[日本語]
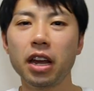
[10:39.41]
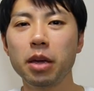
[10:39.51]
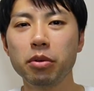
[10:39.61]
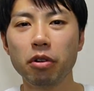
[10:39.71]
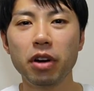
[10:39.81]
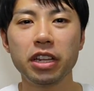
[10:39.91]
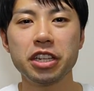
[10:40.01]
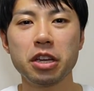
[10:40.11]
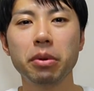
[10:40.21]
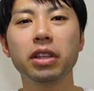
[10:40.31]
ライブ終わりで
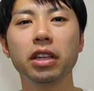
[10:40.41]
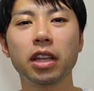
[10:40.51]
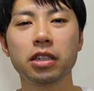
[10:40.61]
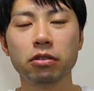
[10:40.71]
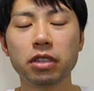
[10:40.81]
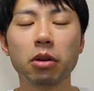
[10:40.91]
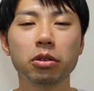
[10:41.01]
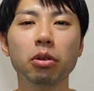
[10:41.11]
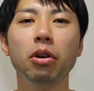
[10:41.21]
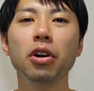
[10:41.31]
喋っていたらそんなこ
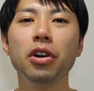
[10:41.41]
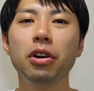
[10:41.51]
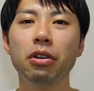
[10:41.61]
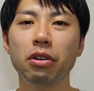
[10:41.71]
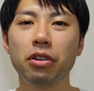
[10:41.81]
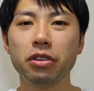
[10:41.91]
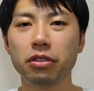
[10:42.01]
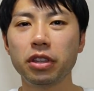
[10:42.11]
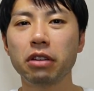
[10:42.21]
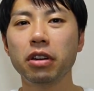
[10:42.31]
とを言っ
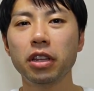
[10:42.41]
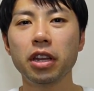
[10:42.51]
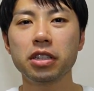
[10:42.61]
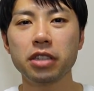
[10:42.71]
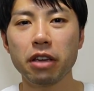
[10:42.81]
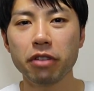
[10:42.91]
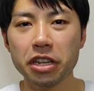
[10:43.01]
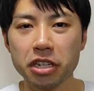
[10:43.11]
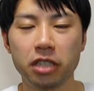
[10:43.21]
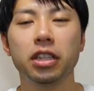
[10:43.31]
てくれてですね、
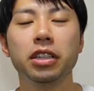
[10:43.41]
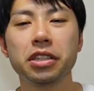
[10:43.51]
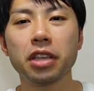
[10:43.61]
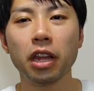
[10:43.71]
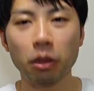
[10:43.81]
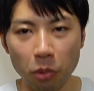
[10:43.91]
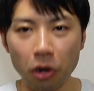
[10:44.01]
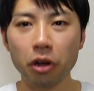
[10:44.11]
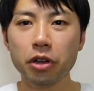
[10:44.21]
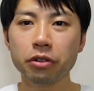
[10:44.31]
嬉しかったんですけれども、